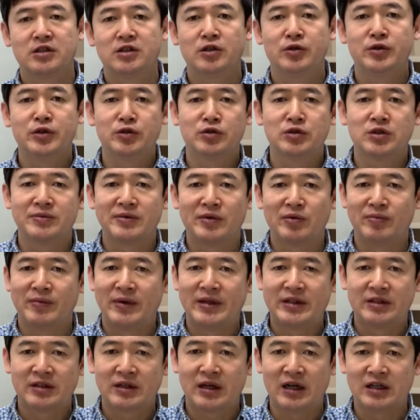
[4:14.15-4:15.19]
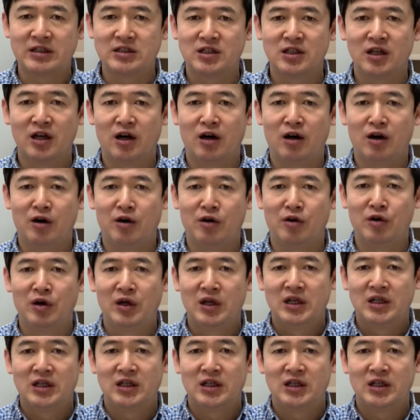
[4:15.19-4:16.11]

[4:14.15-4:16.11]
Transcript: 各位弟兄姐妹，我们还是要